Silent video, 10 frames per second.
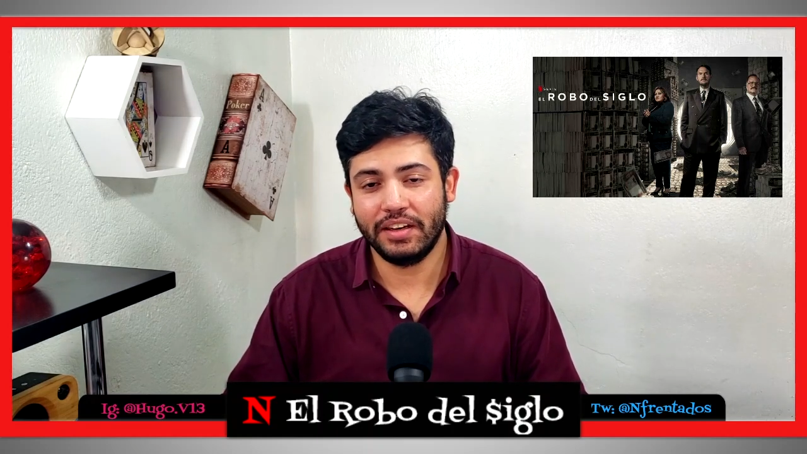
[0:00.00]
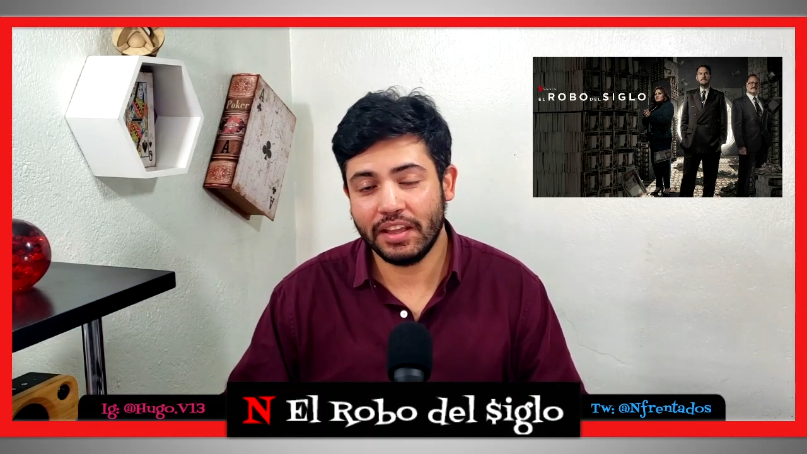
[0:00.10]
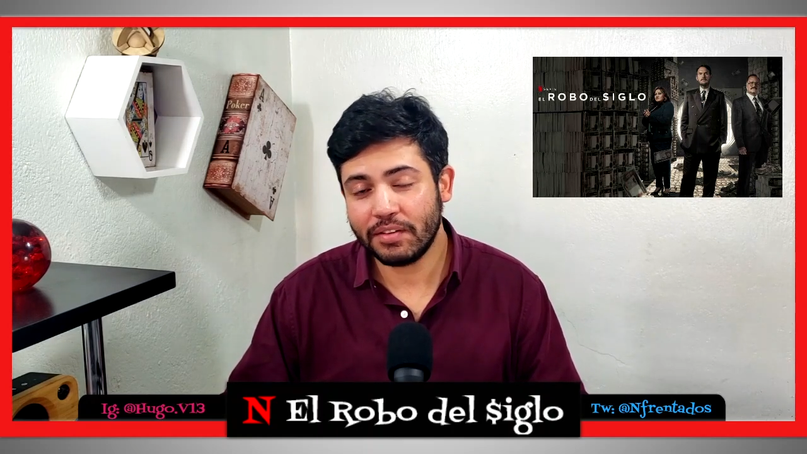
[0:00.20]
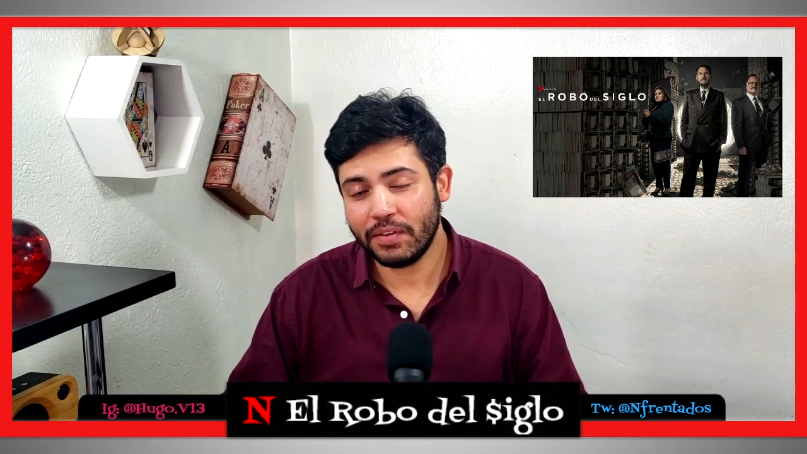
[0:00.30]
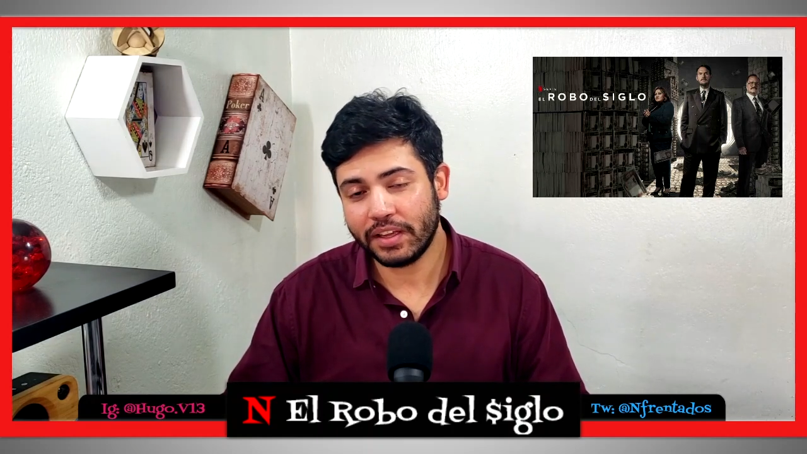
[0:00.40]

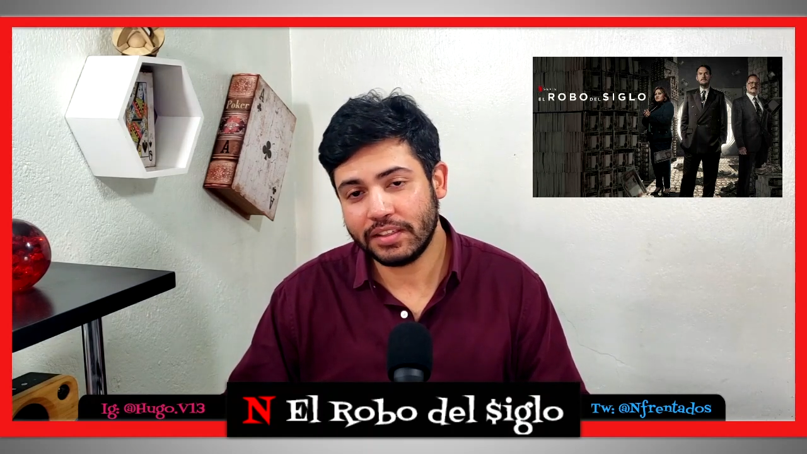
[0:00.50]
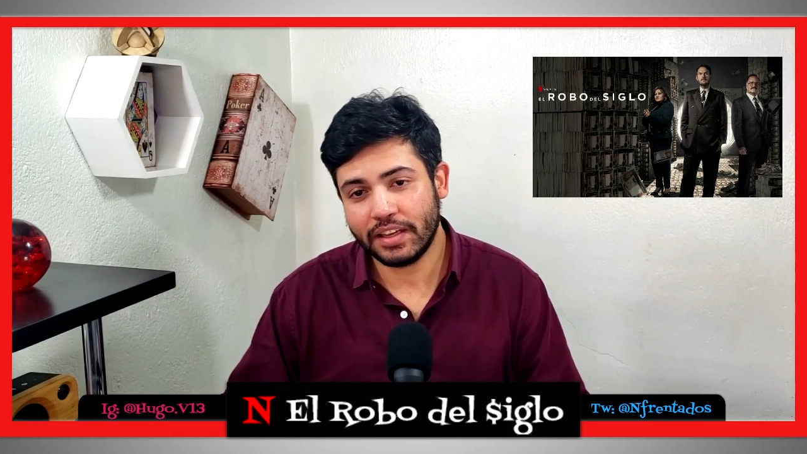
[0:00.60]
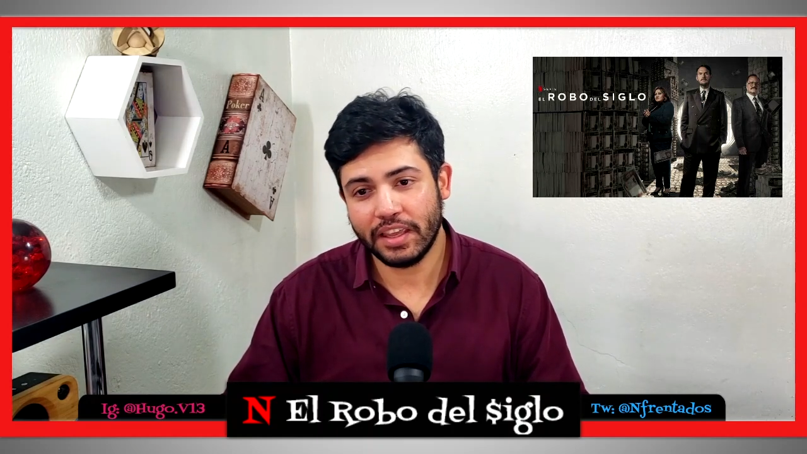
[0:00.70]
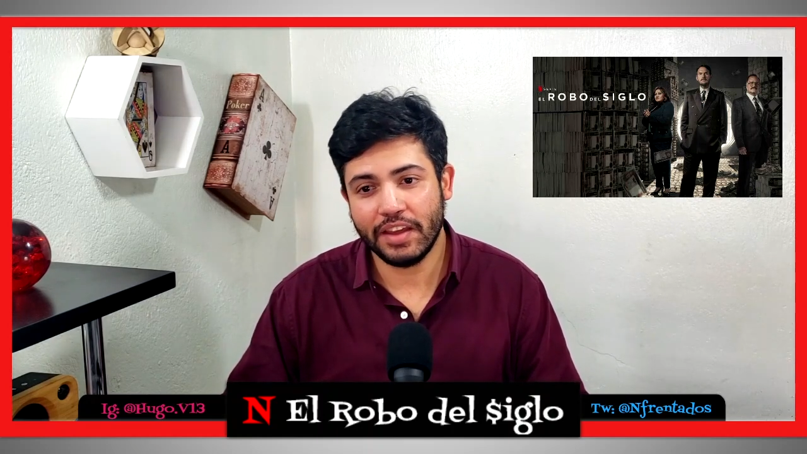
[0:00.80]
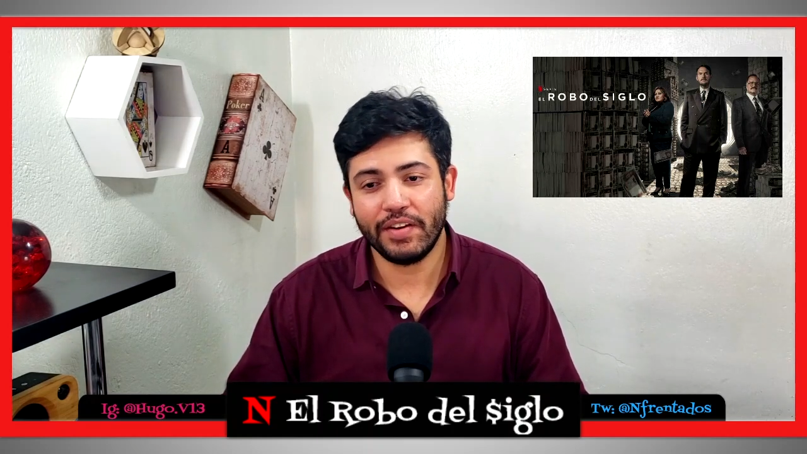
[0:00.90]
Netflix
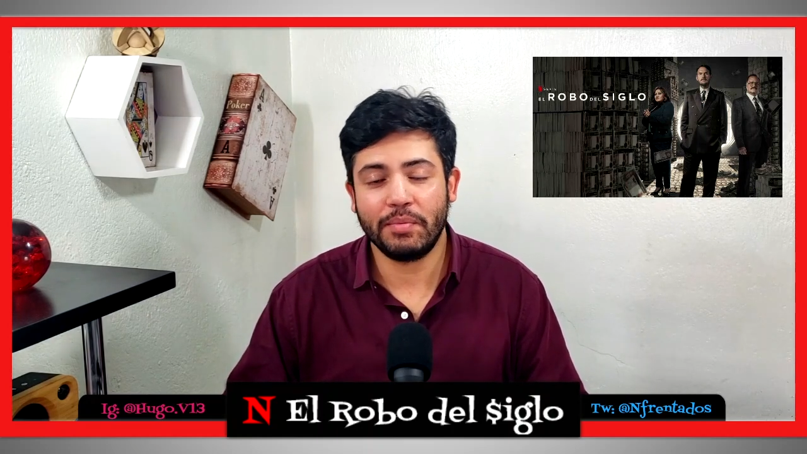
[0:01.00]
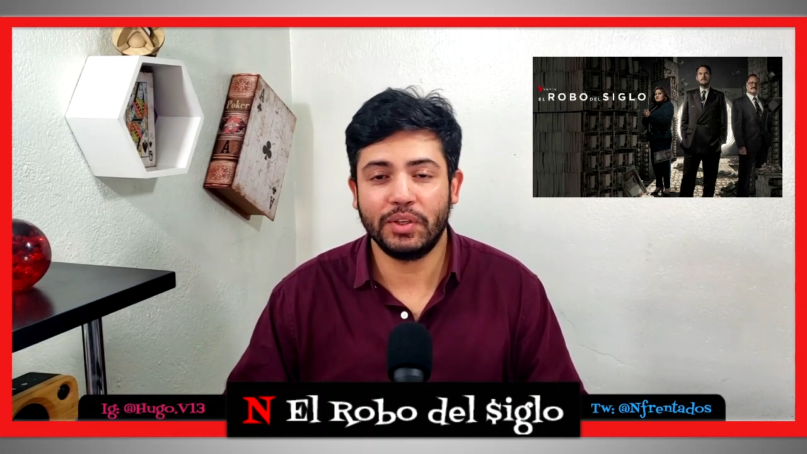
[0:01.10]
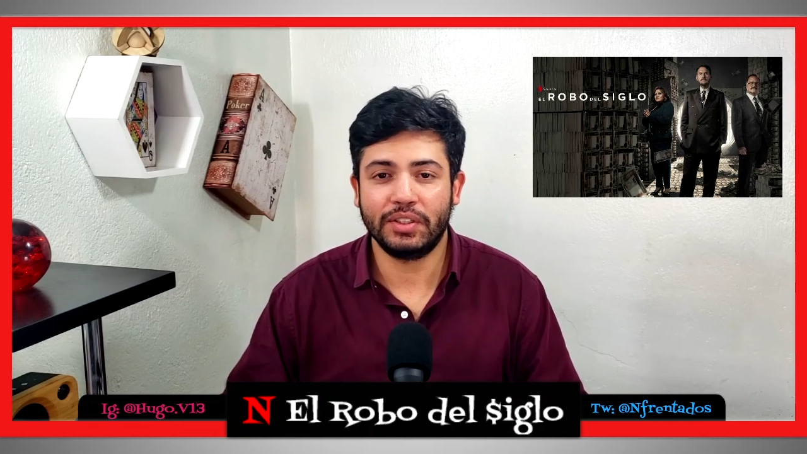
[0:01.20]
que lleva por